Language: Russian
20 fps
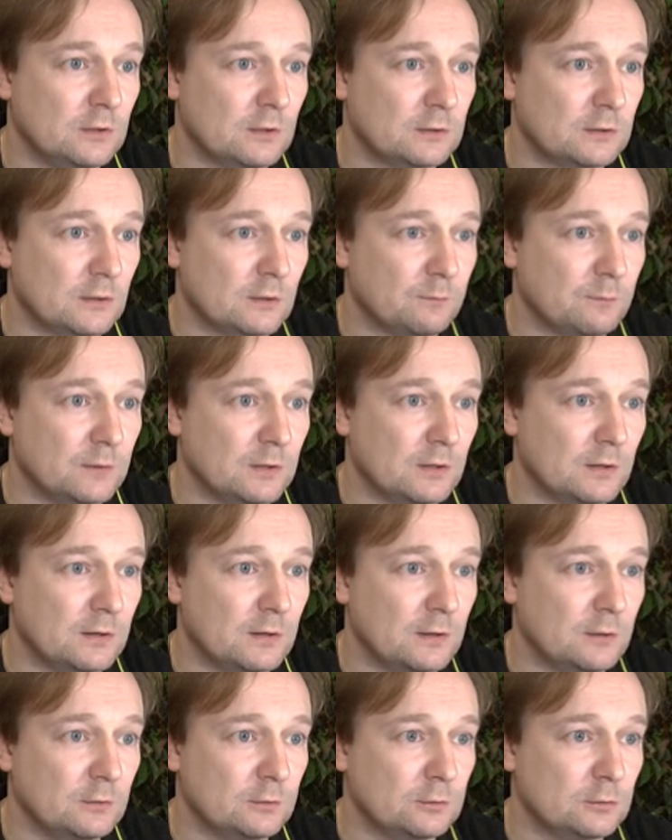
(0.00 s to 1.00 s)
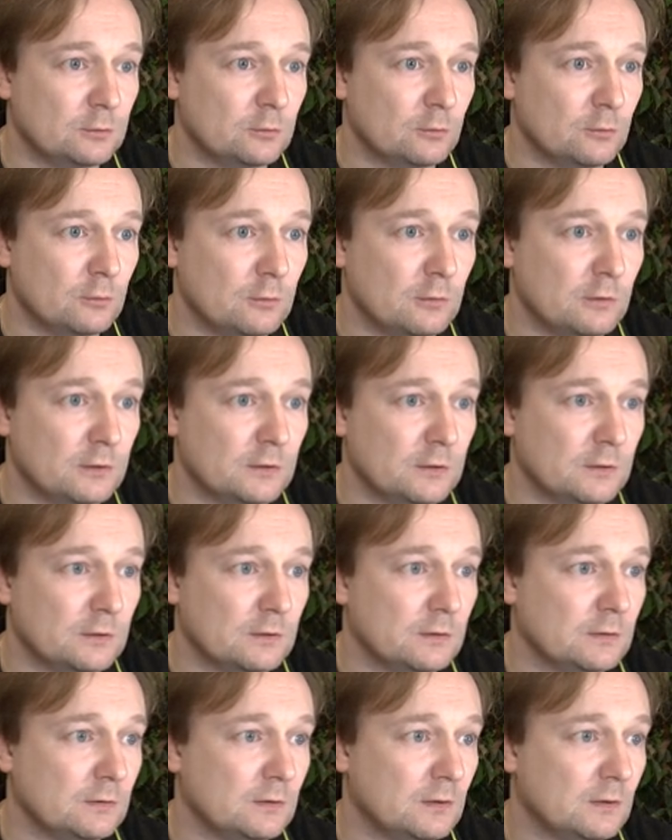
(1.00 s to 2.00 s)
Я так полагаю, что
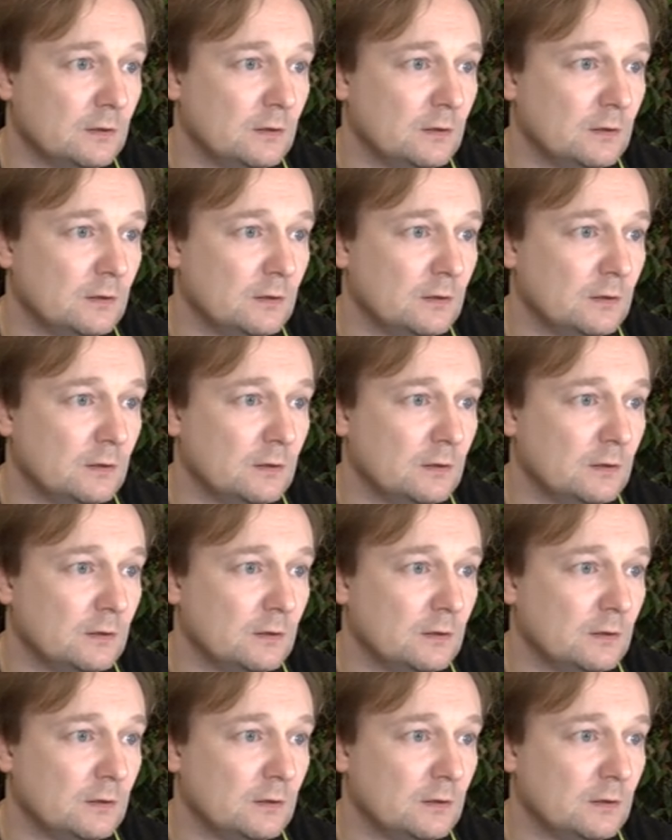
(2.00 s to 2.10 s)
она...